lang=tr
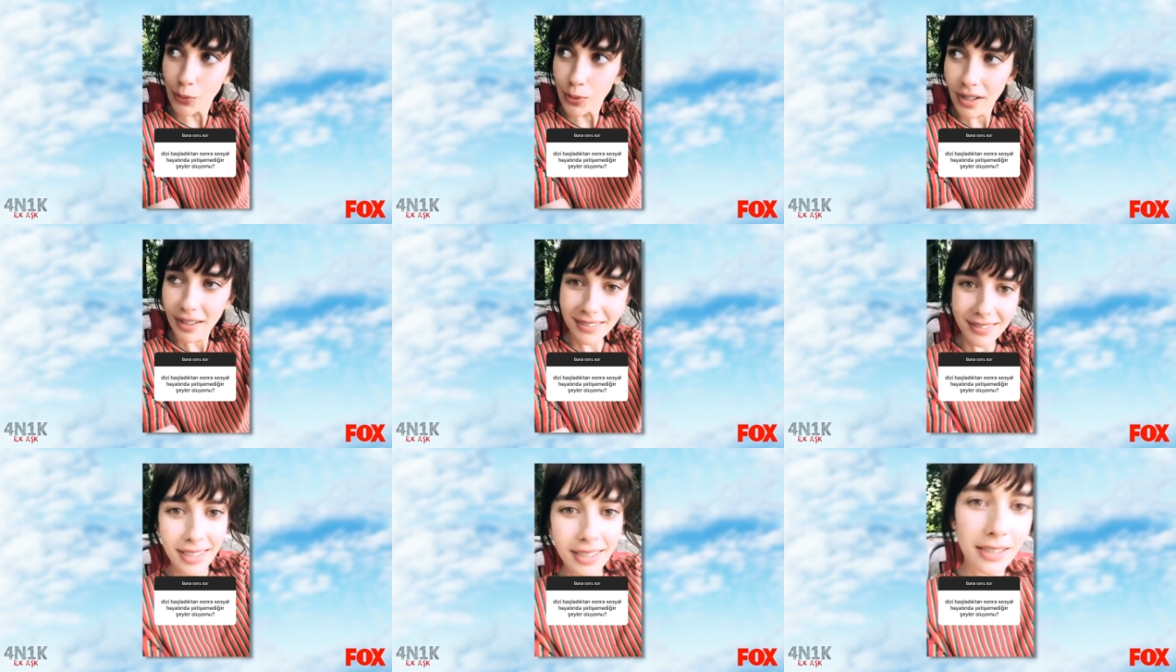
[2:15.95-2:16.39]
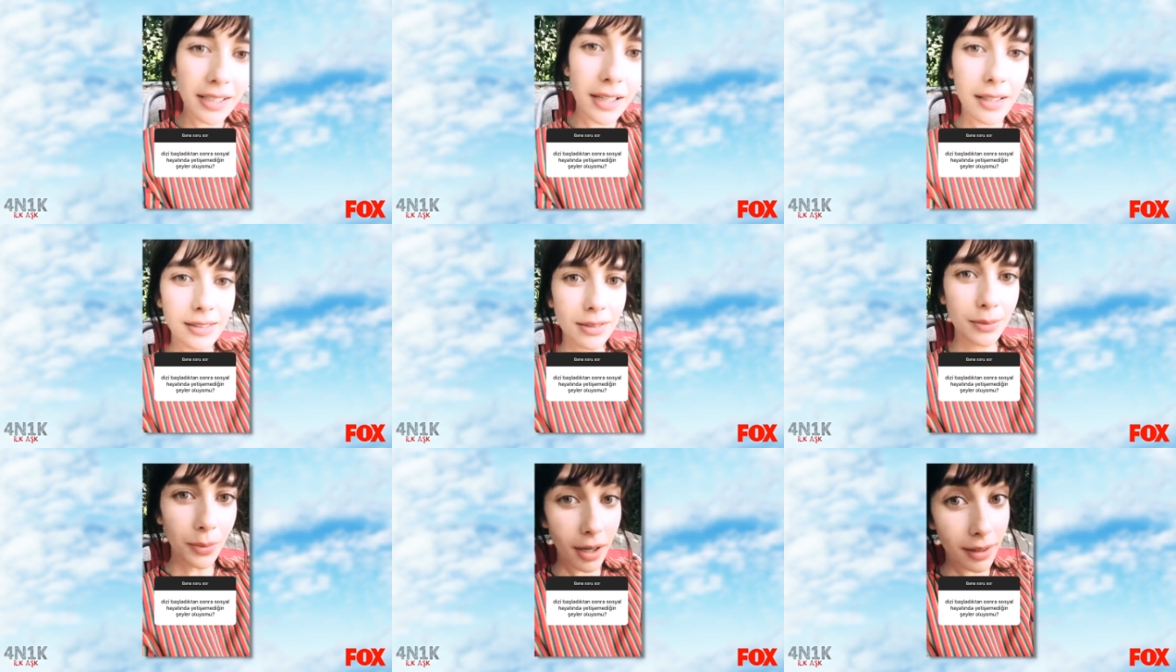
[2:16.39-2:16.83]
Uzaktan
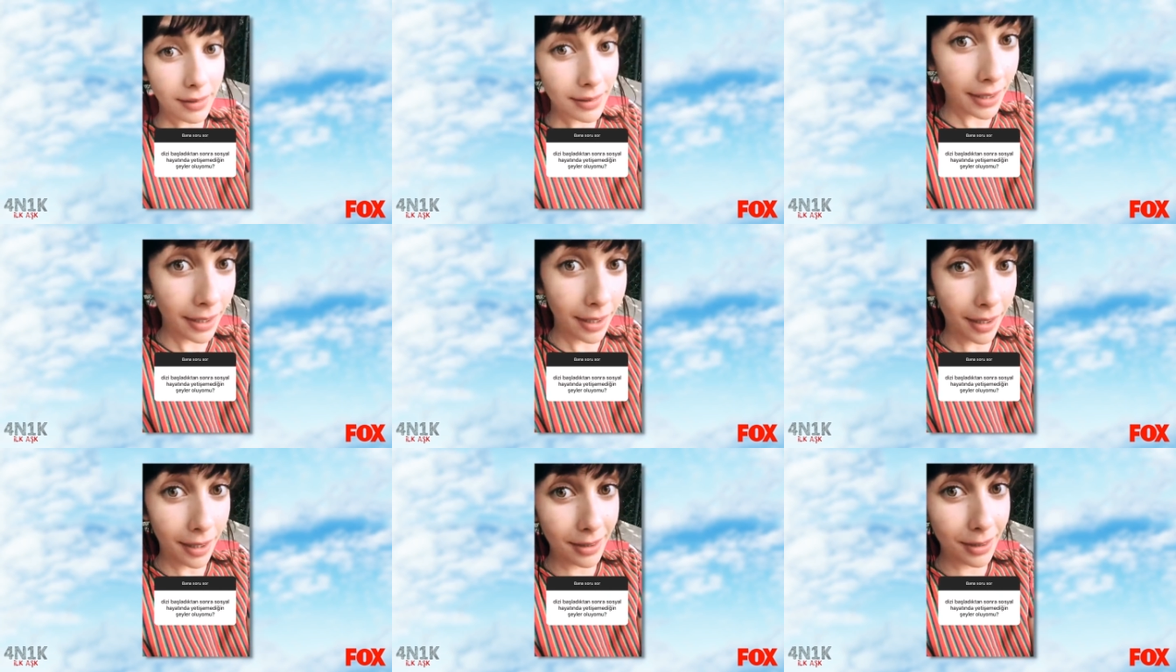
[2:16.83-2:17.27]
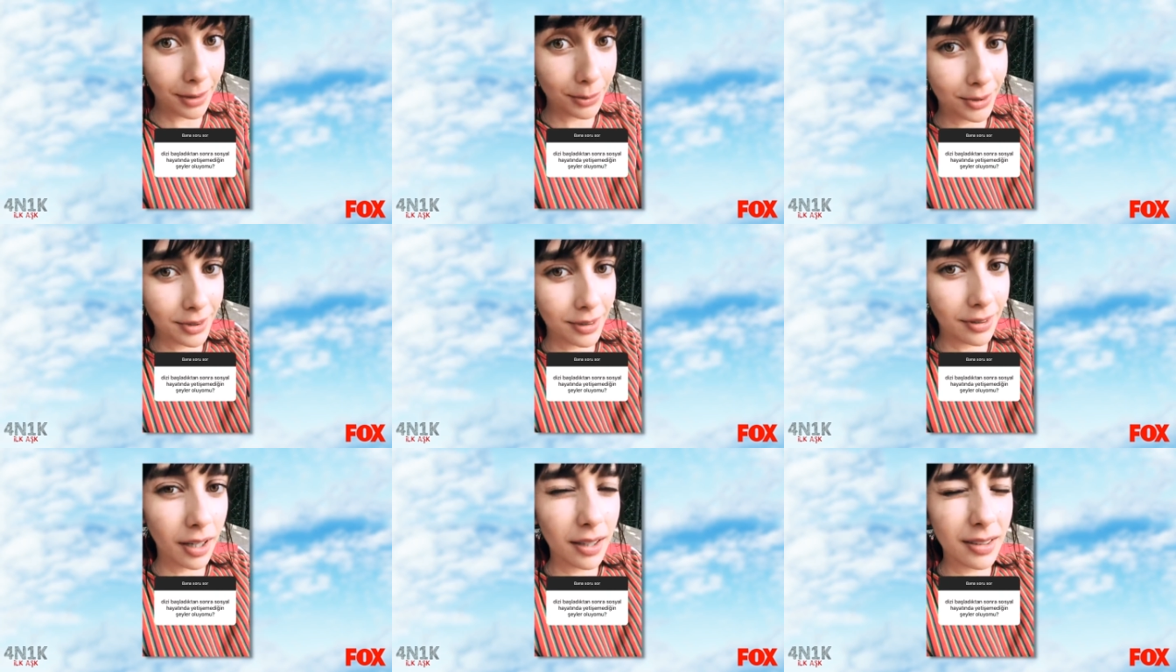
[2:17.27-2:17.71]
yardım, anne
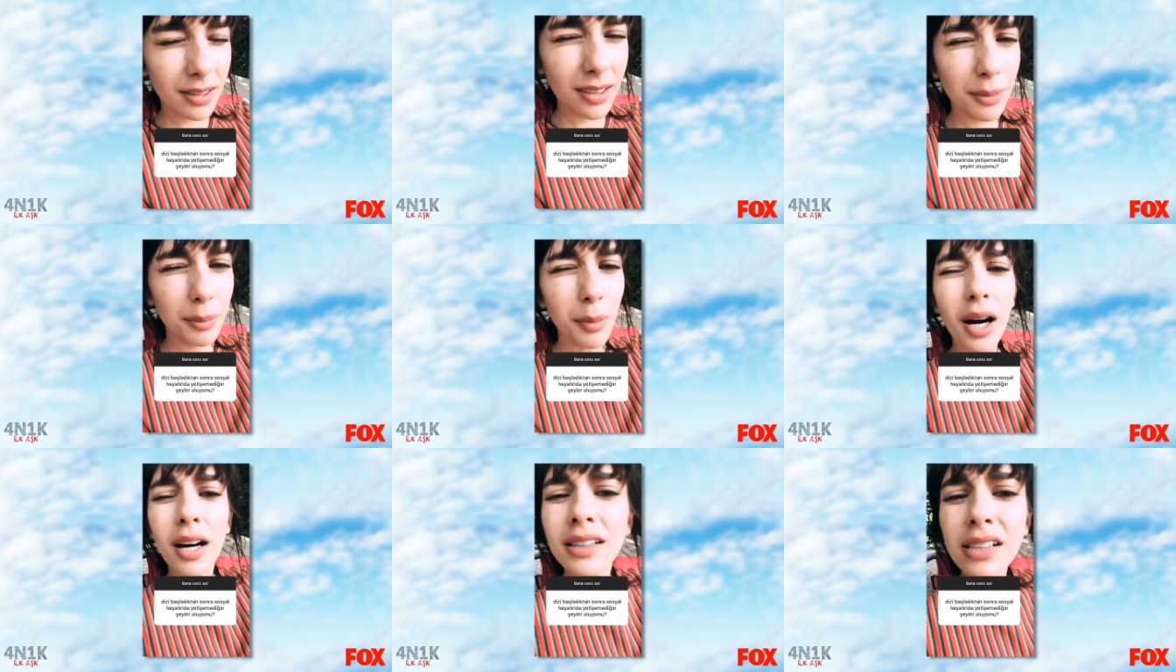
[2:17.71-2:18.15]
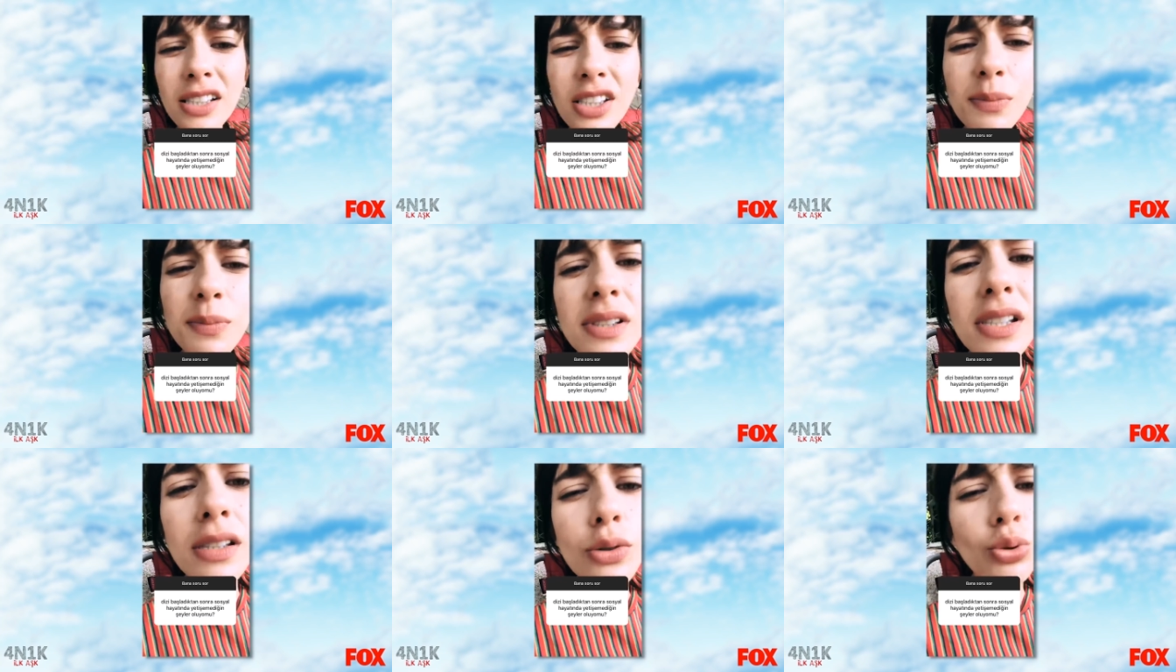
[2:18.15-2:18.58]
yardımı. Anne,
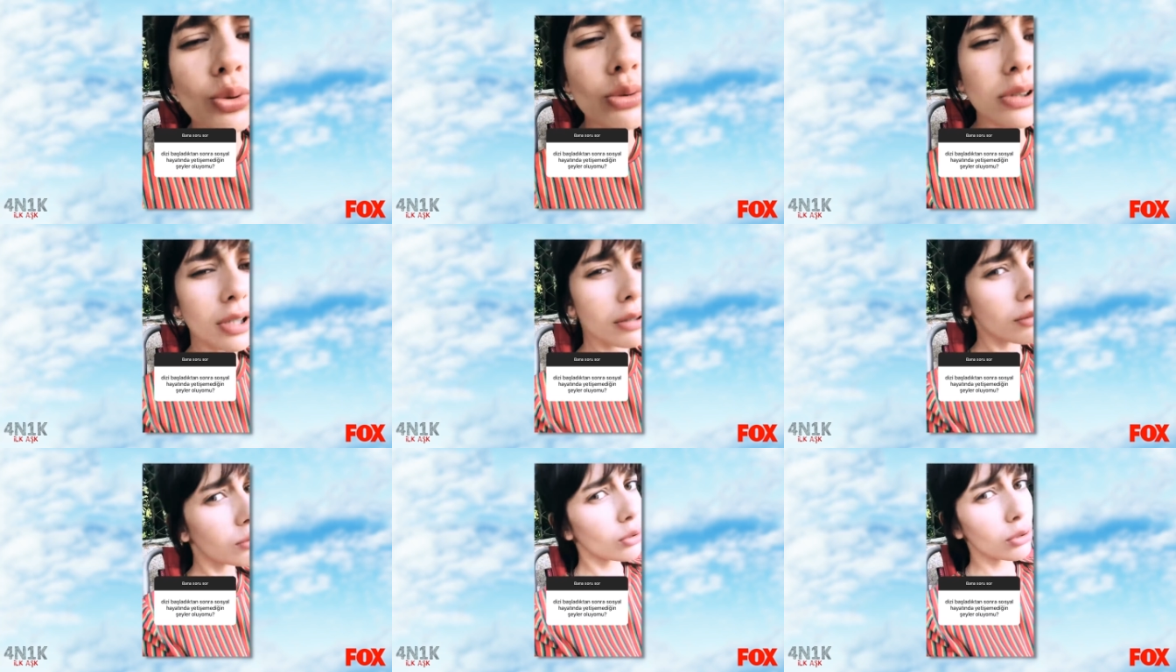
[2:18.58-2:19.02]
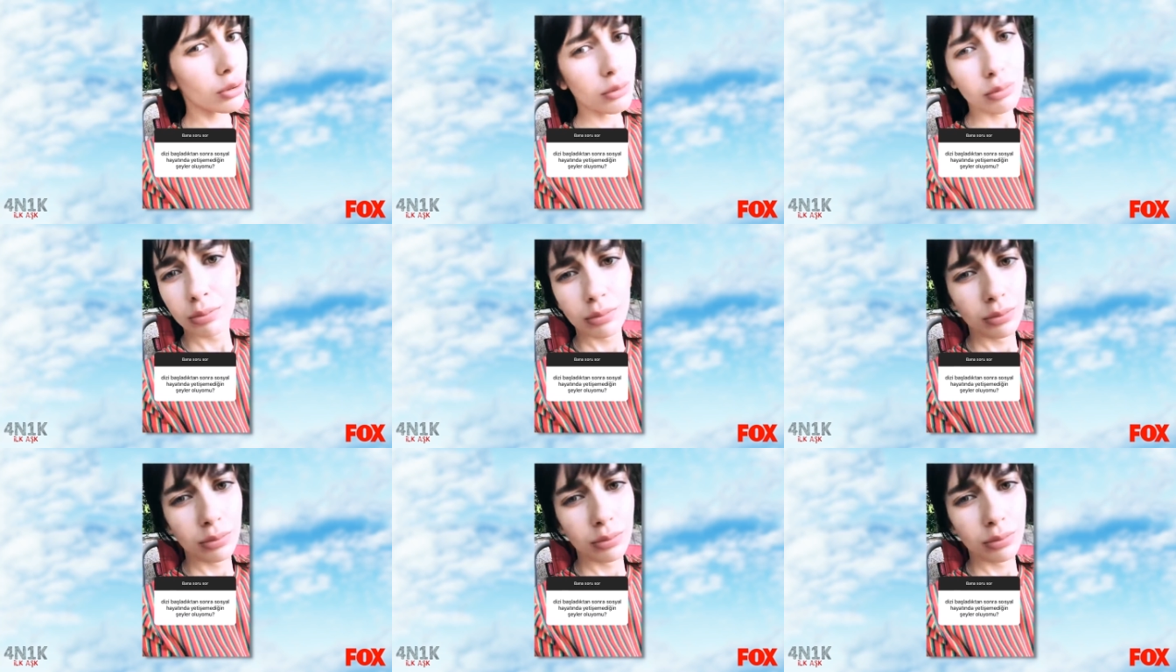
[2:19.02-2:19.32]
anneciğim seni çok seviyorum.